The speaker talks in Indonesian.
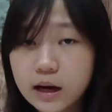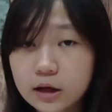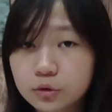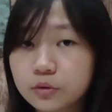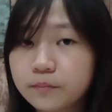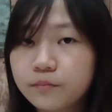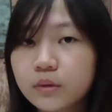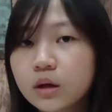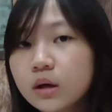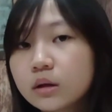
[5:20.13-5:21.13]
terharu,
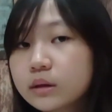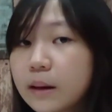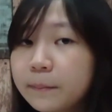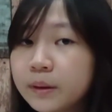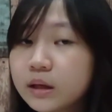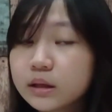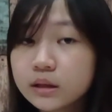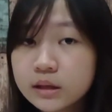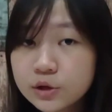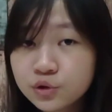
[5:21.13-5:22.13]
tapi
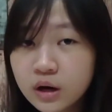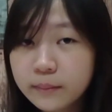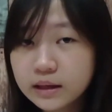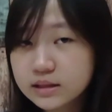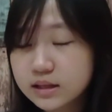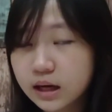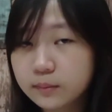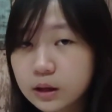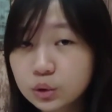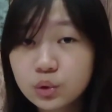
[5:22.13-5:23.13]
dia juga merasa sangat
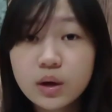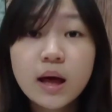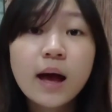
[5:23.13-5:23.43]
malu